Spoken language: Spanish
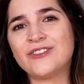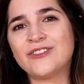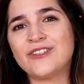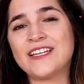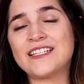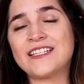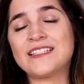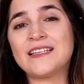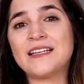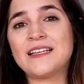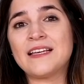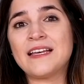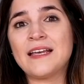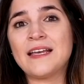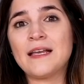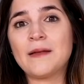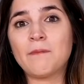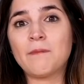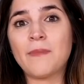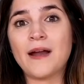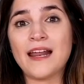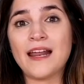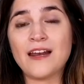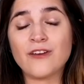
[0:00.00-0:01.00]
Entonces,
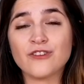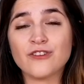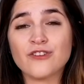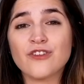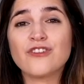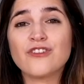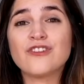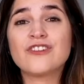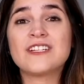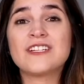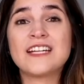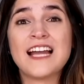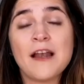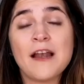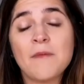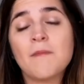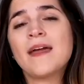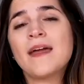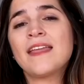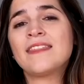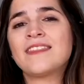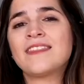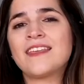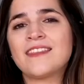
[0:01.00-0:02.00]
para nosotros
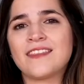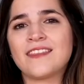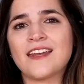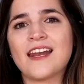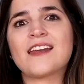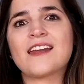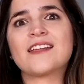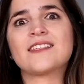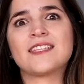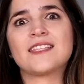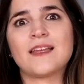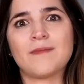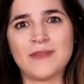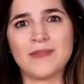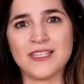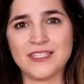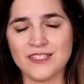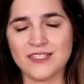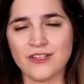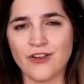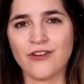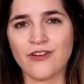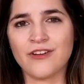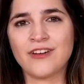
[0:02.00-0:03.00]
realmente entrar a esta
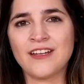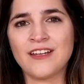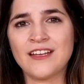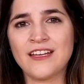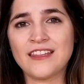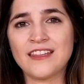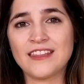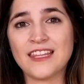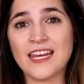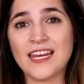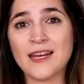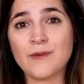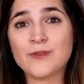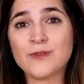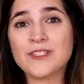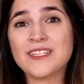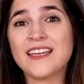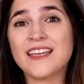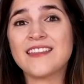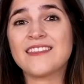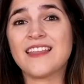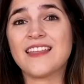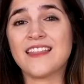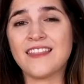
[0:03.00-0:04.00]
misión,
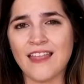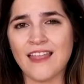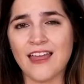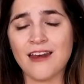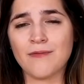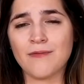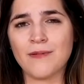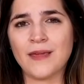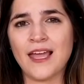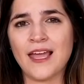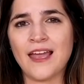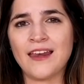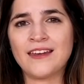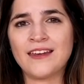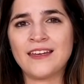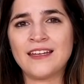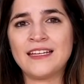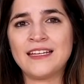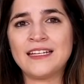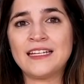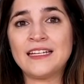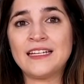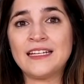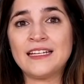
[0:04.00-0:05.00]
tenemos que entender bien
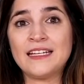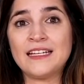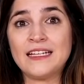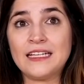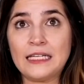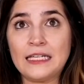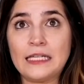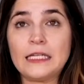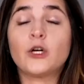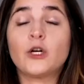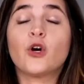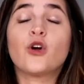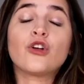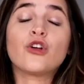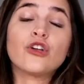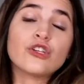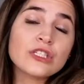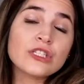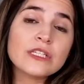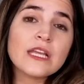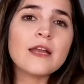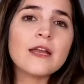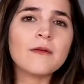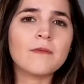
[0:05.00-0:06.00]
y
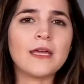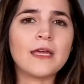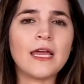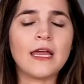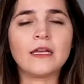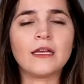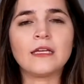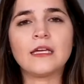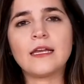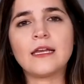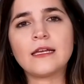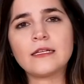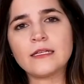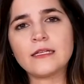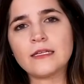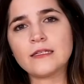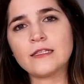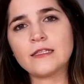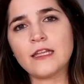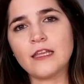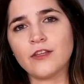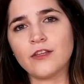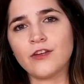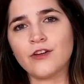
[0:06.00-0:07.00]
conocer bien quién es
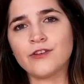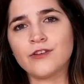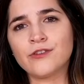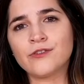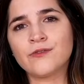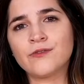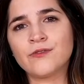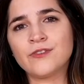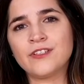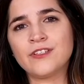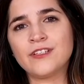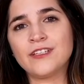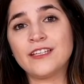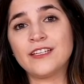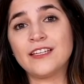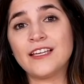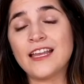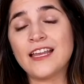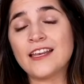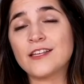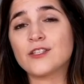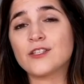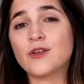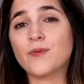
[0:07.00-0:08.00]
este Dios,
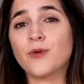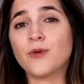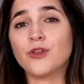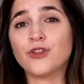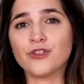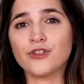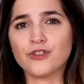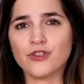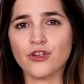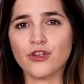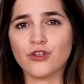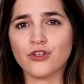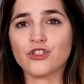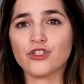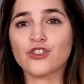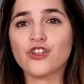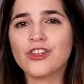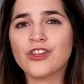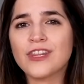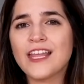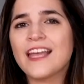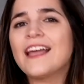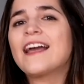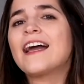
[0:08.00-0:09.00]
quiénes somos nosotros,
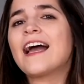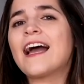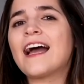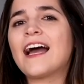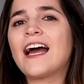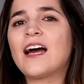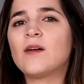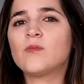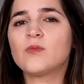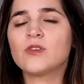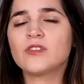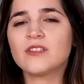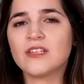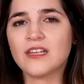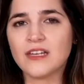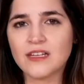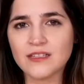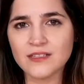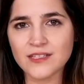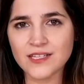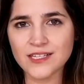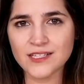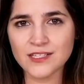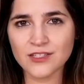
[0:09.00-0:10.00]
dónde encajamos en
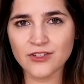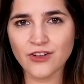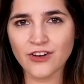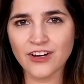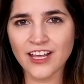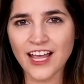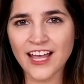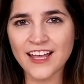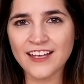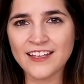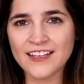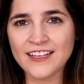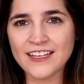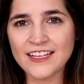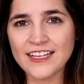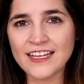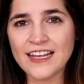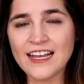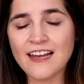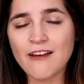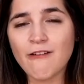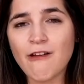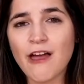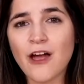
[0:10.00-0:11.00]
esta historia
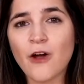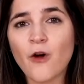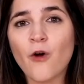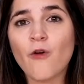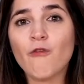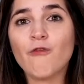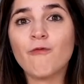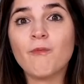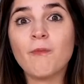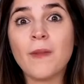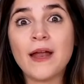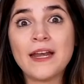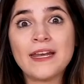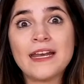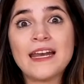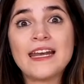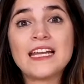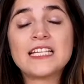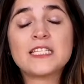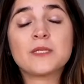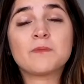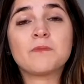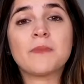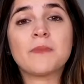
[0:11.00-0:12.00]
y luego maneras